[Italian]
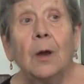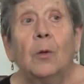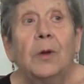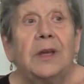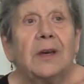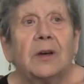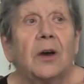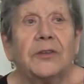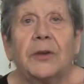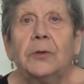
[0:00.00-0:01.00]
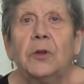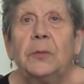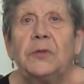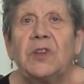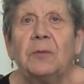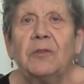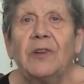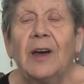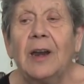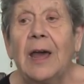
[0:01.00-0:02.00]
l'unica cosa che noi possiamo
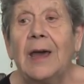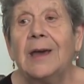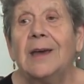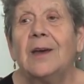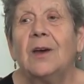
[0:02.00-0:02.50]
fare è